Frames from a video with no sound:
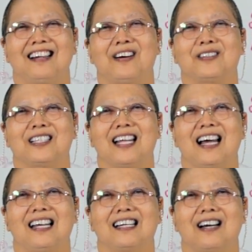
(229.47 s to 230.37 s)
เราจะ
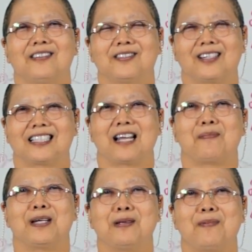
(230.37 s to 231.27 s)
ได้เข้าสู่กระแส
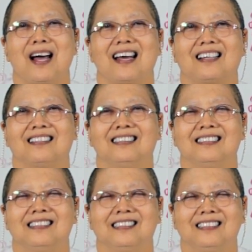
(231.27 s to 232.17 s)
พระนิพพาน
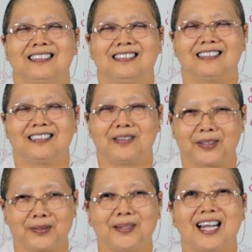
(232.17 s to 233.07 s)
โด
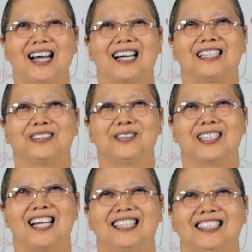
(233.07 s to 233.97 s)
ยทั่วหน้ากันทุก
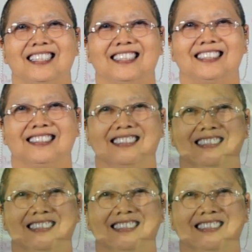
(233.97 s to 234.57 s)
ท่านเถิด